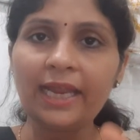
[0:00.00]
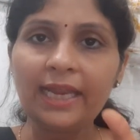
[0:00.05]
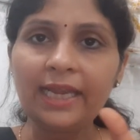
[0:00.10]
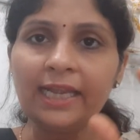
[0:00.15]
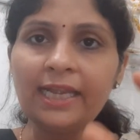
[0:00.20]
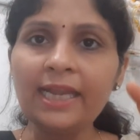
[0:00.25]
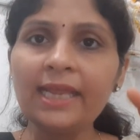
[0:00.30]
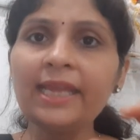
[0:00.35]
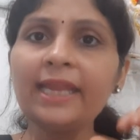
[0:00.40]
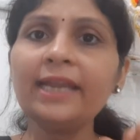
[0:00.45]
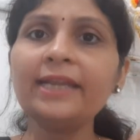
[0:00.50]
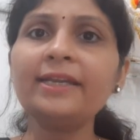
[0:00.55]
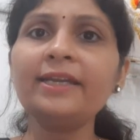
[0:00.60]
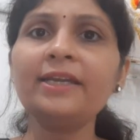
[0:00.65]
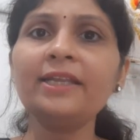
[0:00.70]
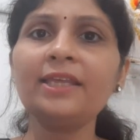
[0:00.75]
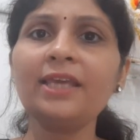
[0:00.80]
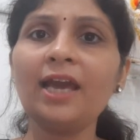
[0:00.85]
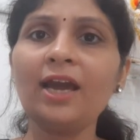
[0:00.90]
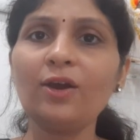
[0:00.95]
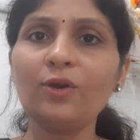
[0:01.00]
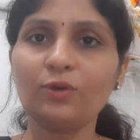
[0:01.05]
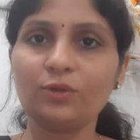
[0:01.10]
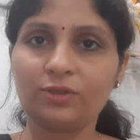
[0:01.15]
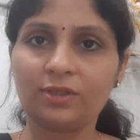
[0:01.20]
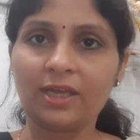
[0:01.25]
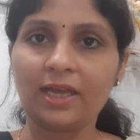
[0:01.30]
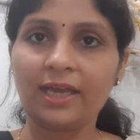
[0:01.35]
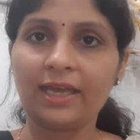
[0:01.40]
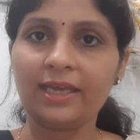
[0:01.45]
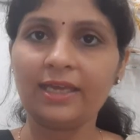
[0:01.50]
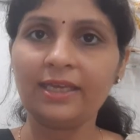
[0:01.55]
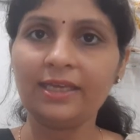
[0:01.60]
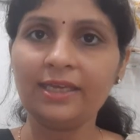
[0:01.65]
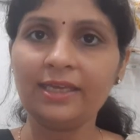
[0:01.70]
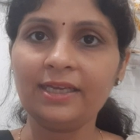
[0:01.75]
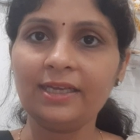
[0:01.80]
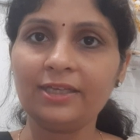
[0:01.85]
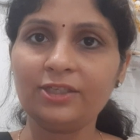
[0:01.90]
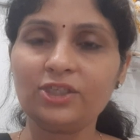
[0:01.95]
इंडिकेटेड क्या होता है
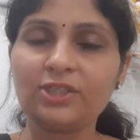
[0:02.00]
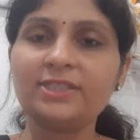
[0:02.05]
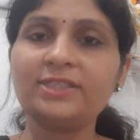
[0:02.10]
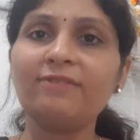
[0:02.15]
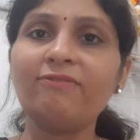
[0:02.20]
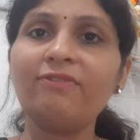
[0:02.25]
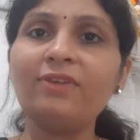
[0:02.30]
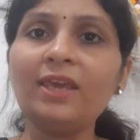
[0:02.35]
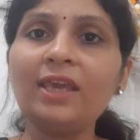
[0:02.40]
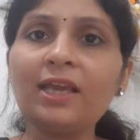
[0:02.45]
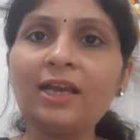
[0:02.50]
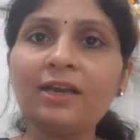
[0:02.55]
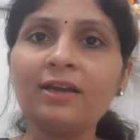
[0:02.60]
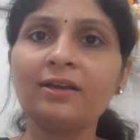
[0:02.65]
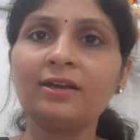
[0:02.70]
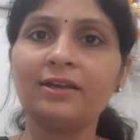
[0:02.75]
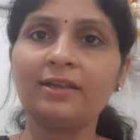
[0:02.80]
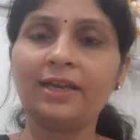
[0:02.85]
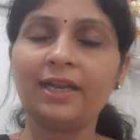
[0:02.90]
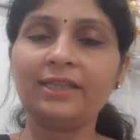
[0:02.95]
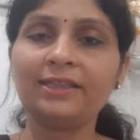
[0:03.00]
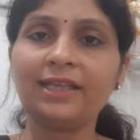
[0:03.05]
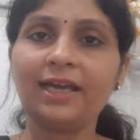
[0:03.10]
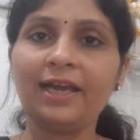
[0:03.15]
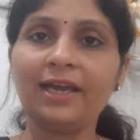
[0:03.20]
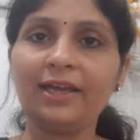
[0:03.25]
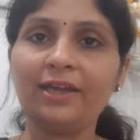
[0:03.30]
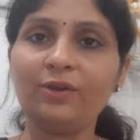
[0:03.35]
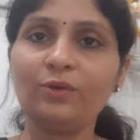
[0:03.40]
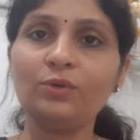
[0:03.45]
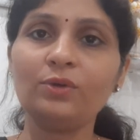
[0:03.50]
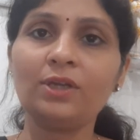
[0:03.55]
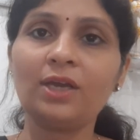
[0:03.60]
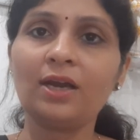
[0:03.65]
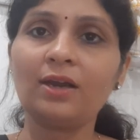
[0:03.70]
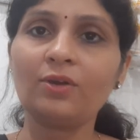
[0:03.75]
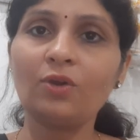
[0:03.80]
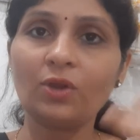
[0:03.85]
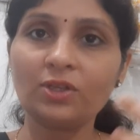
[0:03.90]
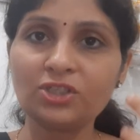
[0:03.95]
जैसे वीक रहता है
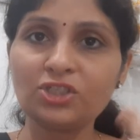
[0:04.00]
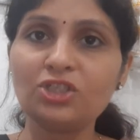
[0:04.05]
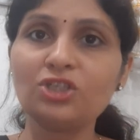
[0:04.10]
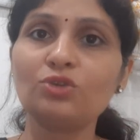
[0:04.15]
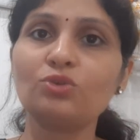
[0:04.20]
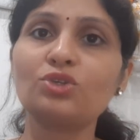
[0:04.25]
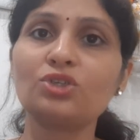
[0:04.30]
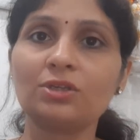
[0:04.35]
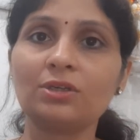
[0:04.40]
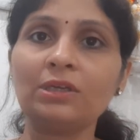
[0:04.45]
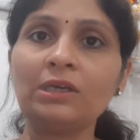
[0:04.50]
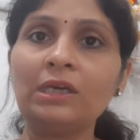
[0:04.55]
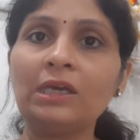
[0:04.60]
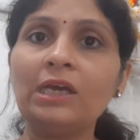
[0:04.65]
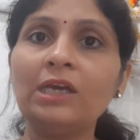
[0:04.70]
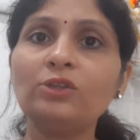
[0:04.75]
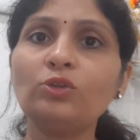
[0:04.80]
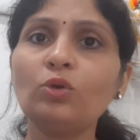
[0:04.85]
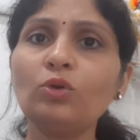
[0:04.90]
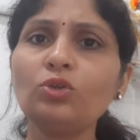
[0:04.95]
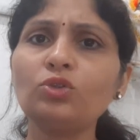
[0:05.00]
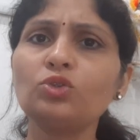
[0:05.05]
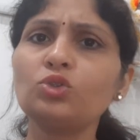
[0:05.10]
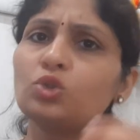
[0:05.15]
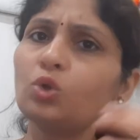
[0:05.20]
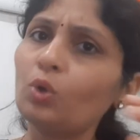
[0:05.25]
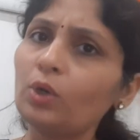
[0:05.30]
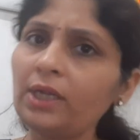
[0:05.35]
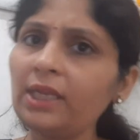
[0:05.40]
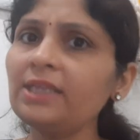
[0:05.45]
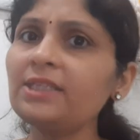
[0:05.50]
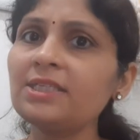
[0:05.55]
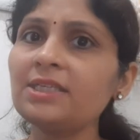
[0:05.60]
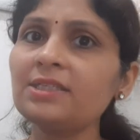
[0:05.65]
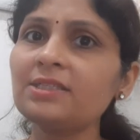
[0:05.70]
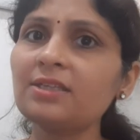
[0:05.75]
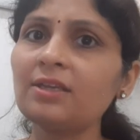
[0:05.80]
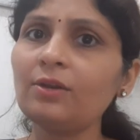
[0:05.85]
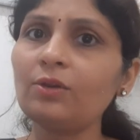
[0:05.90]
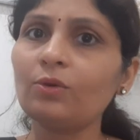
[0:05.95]
उनका कॉन्स्टिट्यूशन तो छोटी
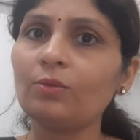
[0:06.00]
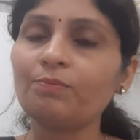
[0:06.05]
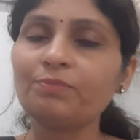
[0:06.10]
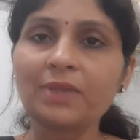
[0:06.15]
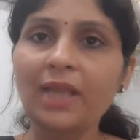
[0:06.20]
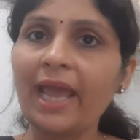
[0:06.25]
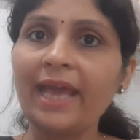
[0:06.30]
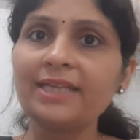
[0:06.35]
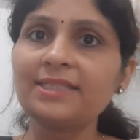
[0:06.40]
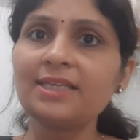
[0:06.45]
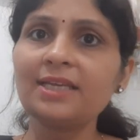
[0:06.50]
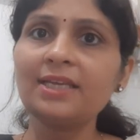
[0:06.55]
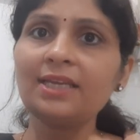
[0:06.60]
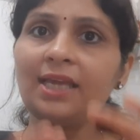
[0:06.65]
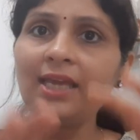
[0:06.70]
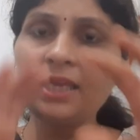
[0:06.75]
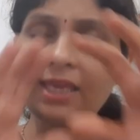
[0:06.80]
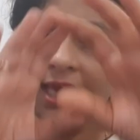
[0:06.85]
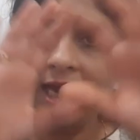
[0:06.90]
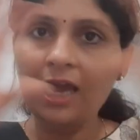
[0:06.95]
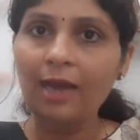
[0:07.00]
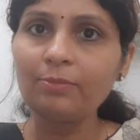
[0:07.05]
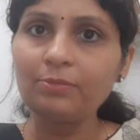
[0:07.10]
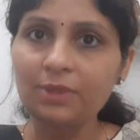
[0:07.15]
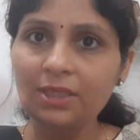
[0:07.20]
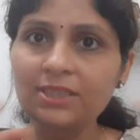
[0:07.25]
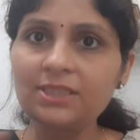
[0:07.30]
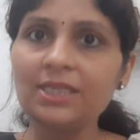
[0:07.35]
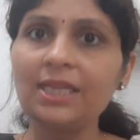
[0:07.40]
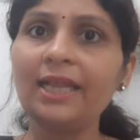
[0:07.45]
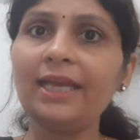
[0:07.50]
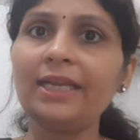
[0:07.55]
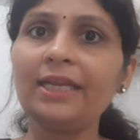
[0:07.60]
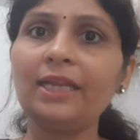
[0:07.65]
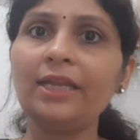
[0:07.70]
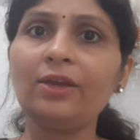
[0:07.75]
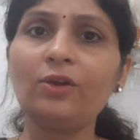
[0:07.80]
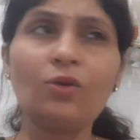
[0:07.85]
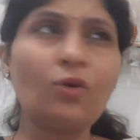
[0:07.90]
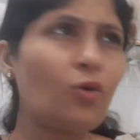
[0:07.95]
चीज़ें लो ऐसा नहीं कि आप दस लाइन
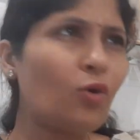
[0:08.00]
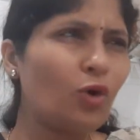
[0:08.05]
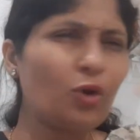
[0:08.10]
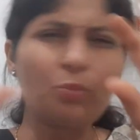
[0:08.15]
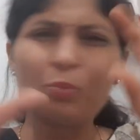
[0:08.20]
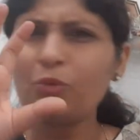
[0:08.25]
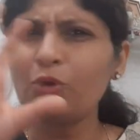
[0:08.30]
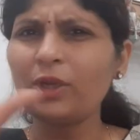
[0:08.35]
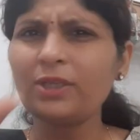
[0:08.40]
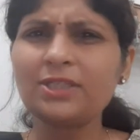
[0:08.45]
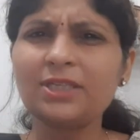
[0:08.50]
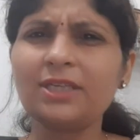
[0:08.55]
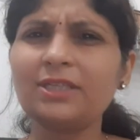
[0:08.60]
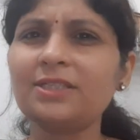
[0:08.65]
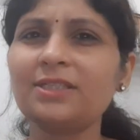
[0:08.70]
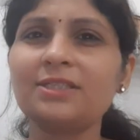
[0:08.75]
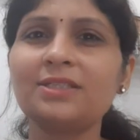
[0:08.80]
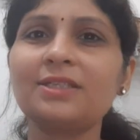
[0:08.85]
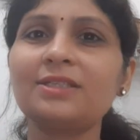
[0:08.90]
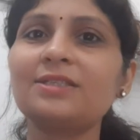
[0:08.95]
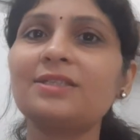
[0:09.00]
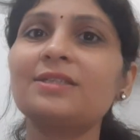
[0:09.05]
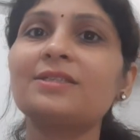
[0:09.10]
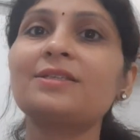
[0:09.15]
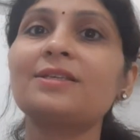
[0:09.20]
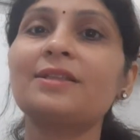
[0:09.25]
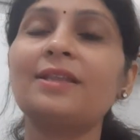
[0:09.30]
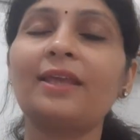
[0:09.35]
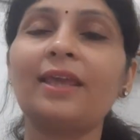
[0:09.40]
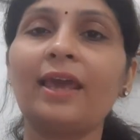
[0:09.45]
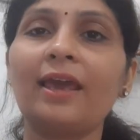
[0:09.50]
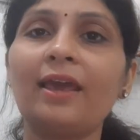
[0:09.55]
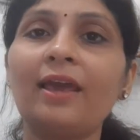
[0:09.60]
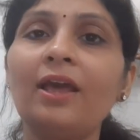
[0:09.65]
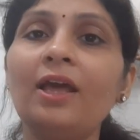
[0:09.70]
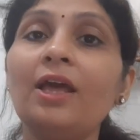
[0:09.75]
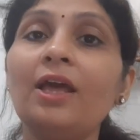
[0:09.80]
लिखो और पूरा चिकिच किच किच किच के दिखे